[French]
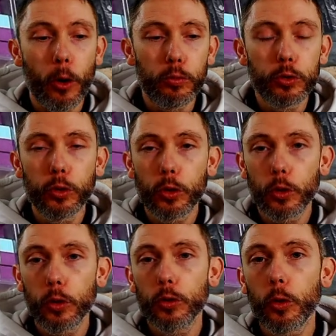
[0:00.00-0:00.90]
au bout
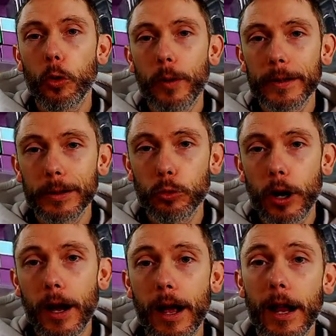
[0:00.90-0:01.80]
de, Robin des Bois
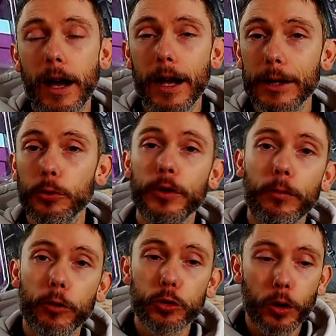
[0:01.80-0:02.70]
à la, deuxième
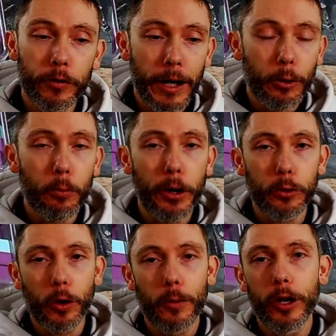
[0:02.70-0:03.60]
fois où j'aurais fait la campagne.
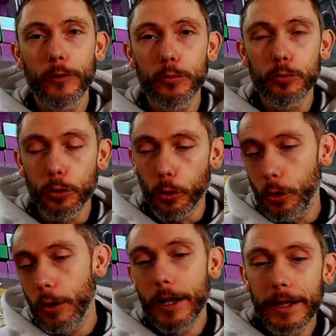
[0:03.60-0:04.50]
Comme on l'a vu, au bout de
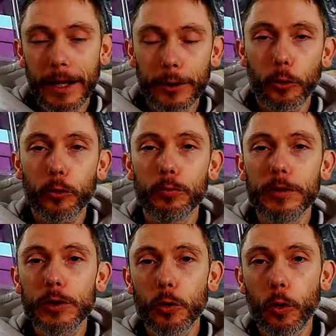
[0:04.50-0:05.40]
14
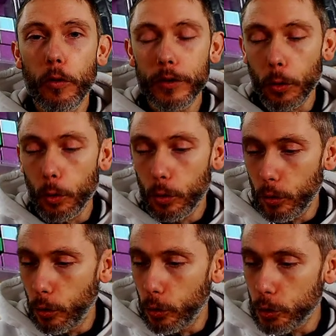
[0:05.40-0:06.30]
missions environ, euh,
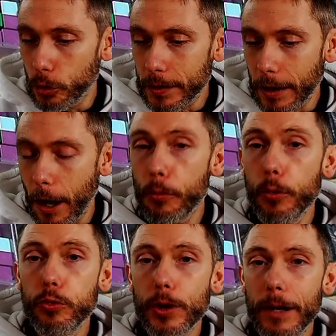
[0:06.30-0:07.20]
le jeu sera un peu
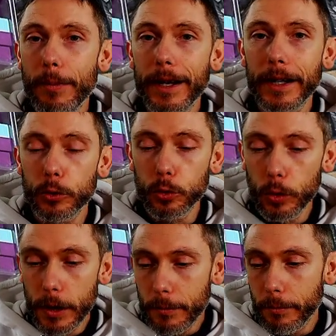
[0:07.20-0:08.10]
bouclé malgré tout,
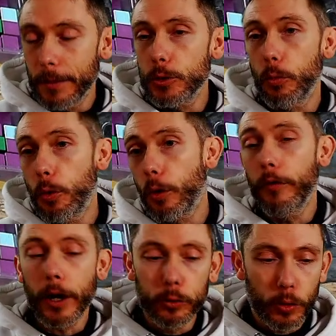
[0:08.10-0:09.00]
même si on peut
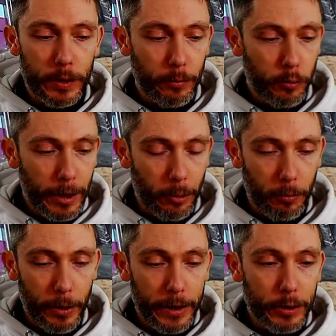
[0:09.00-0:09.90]
refaire une deuxième fois la
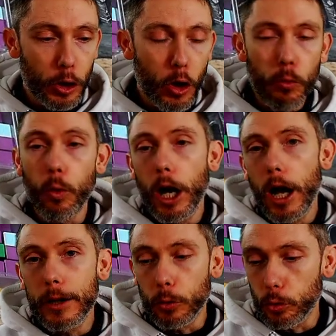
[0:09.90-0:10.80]
campagne. Voilà,
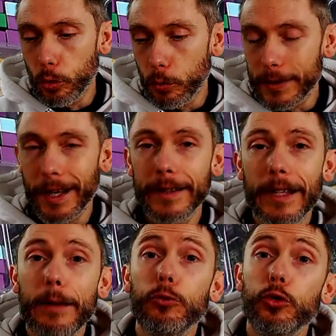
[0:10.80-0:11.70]
attention, ça reste quand
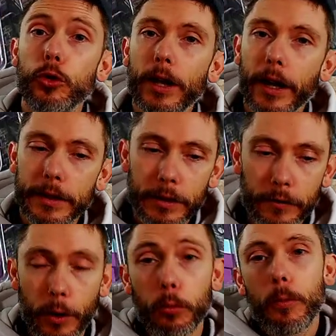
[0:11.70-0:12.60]
même du jeu narratif,
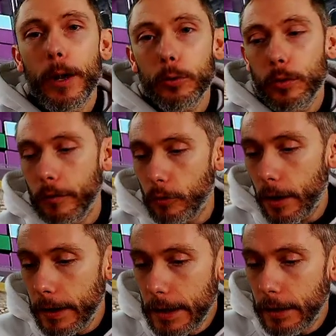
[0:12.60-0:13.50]
hein. on ne peut pas tout avoir.
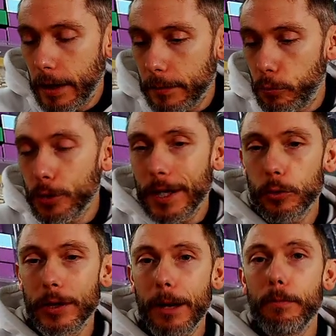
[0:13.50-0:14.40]
Hein. Plus il y a du
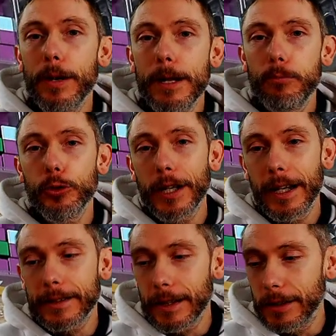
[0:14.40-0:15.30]
gameplay, plus il y a de la
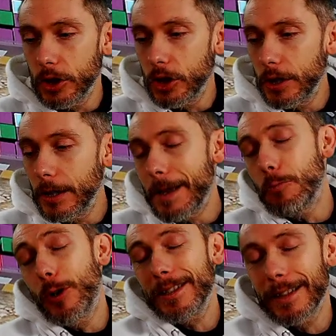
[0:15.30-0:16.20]
stratégie, et
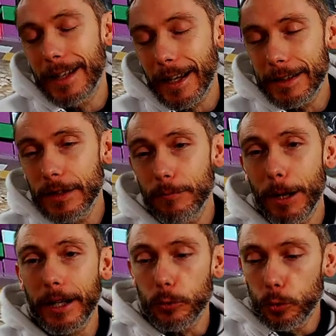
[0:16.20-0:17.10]
moins c'est narratif
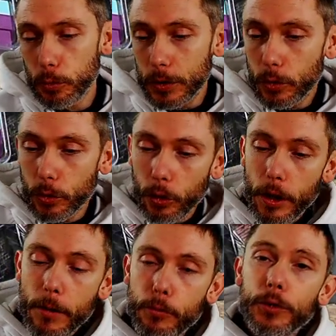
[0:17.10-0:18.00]
malgré tout, puisque
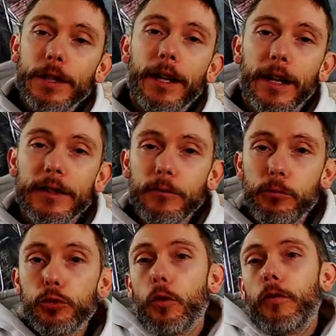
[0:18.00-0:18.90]
plus c'est narratif,
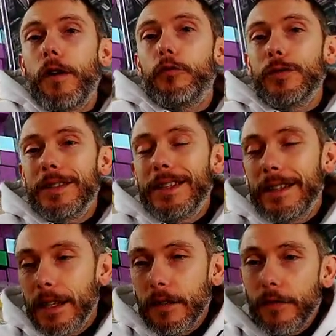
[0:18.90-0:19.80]
plus on va vous
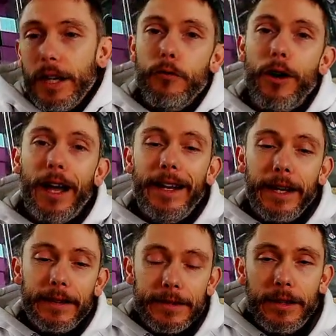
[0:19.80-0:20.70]
guider, il va y avoir un
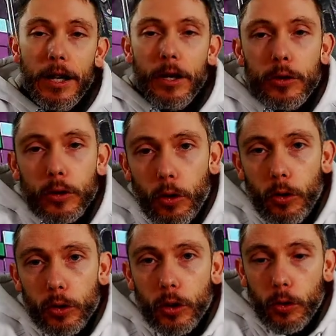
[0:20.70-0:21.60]
axe dans
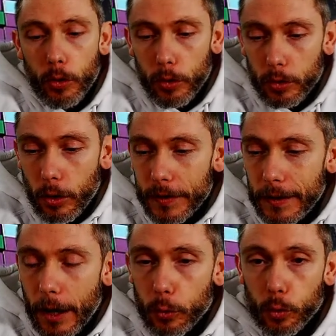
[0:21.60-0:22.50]
le, dans le, dans le
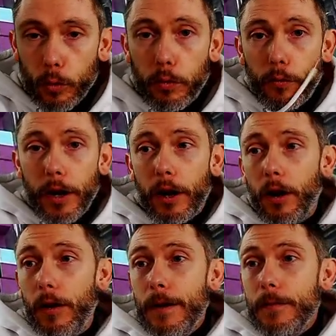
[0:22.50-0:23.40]
scénario. Donc il faut faire
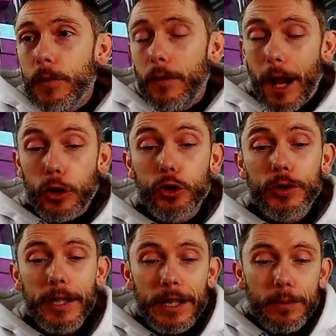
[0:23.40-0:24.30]
un, voilà, un juste
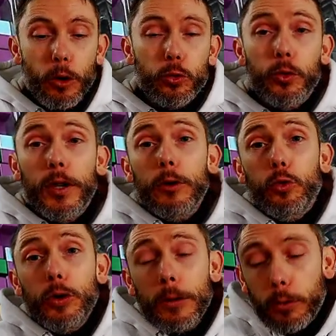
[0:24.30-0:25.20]
équilibre dans tout ça, tout
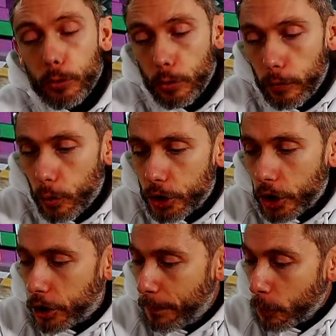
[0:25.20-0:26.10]
dépend ce que vous
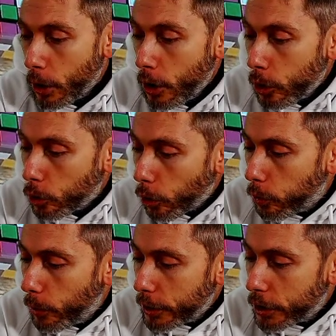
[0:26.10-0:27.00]
recherchez. Donc
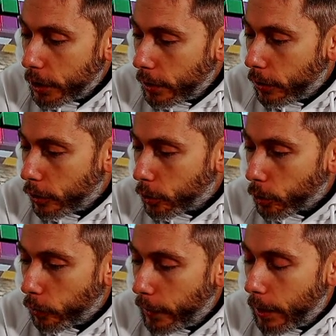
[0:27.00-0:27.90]
moi j'ai euh,
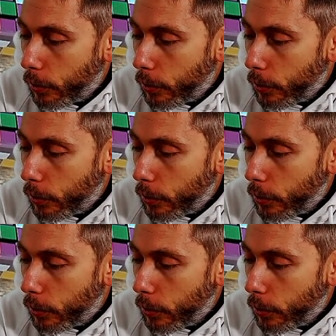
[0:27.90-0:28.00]
trouvé